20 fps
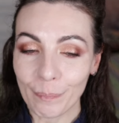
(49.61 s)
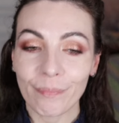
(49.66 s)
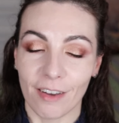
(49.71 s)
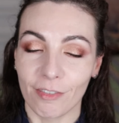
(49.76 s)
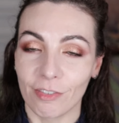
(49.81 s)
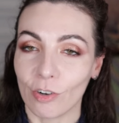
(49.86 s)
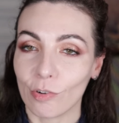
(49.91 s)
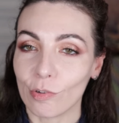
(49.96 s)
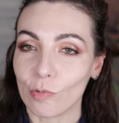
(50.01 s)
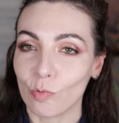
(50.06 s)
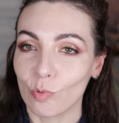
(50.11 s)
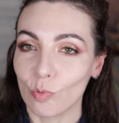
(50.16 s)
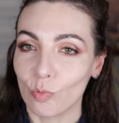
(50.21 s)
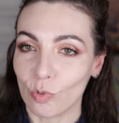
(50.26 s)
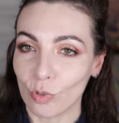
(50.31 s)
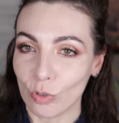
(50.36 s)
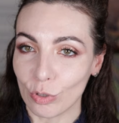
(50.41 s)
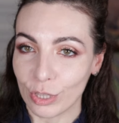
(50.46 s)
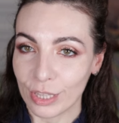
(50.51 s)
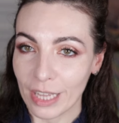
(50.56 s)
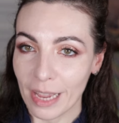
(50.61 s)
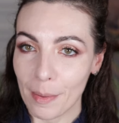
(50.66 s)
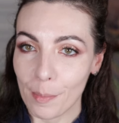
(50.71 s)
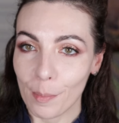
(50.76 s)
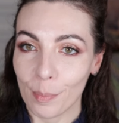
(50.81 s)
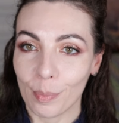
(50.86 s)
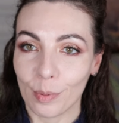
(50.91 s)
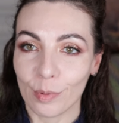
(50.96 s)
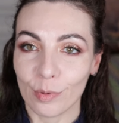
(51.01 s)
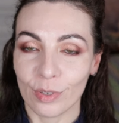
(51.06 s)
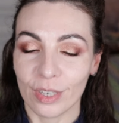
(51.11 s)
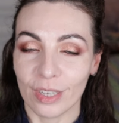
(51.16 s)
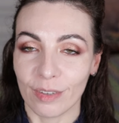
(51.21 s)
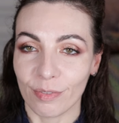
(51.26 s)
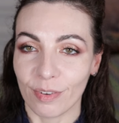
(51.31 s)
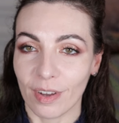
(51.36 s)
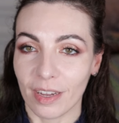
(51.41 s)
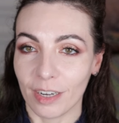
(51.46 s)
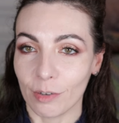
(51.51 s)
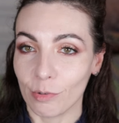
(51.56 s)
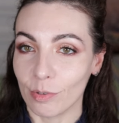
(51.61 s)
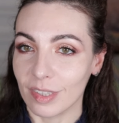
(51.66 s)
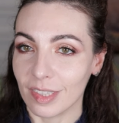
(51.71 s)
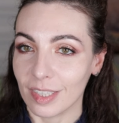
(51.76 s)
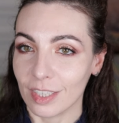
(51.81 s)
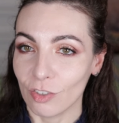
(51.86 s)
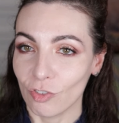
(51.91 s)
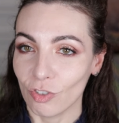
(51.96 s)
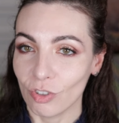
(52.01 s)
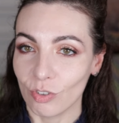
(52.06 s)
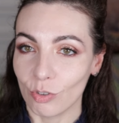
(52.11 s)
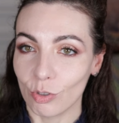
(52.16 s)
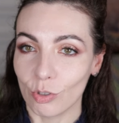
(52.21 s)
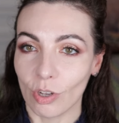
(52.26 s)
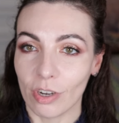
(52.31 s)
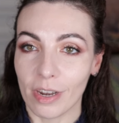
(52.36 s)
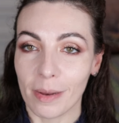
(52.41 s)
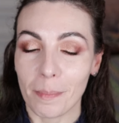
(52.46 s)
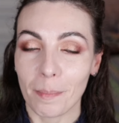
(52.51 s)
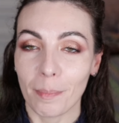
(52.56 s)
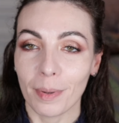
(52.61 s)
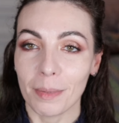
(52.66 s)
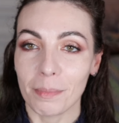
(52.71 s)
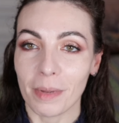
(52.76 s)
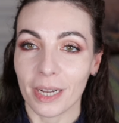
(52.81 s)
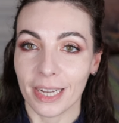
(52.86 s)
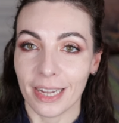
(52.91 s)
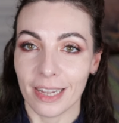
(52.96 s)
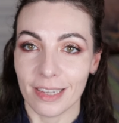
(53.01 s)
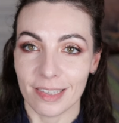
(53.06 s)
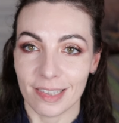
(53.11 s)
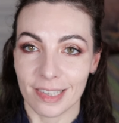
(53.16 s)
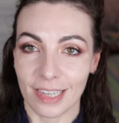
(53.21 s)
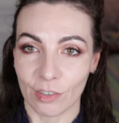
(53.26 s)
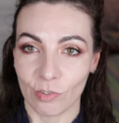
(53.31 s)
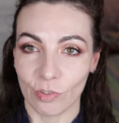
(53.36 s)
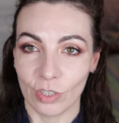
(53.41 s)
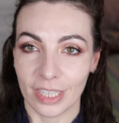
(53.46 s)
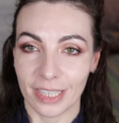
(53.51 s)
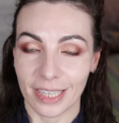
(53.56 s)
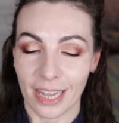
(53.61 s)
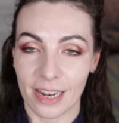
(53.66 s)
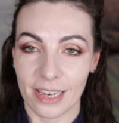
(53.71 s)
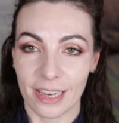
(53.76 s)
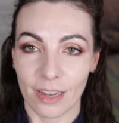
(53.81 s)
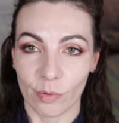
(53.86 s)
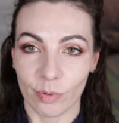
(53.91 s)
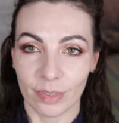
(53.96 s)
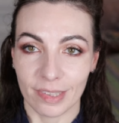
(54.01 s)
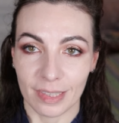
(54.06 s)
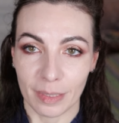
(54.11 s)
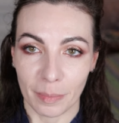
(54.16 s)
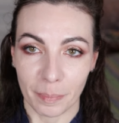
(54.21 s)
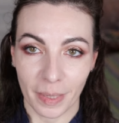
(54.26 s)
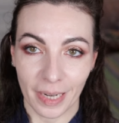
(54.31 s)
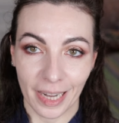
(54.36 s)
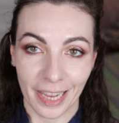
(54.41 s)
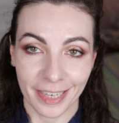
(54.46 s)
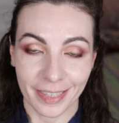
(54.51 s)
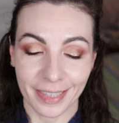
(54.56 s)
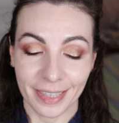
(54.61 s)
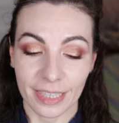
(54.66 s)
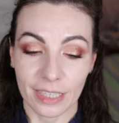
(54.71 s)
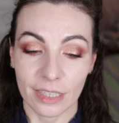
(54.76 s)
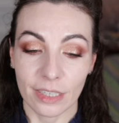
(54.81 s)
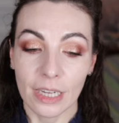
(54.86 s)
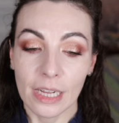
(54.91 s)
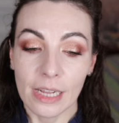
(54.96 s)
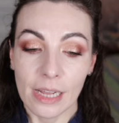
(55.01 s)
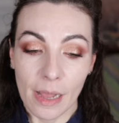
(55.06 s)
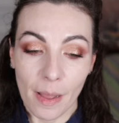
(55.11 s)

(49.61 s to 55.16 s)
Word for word: avrò tutto il tempo di fare questa recensione prima che escano in Italia queste palette,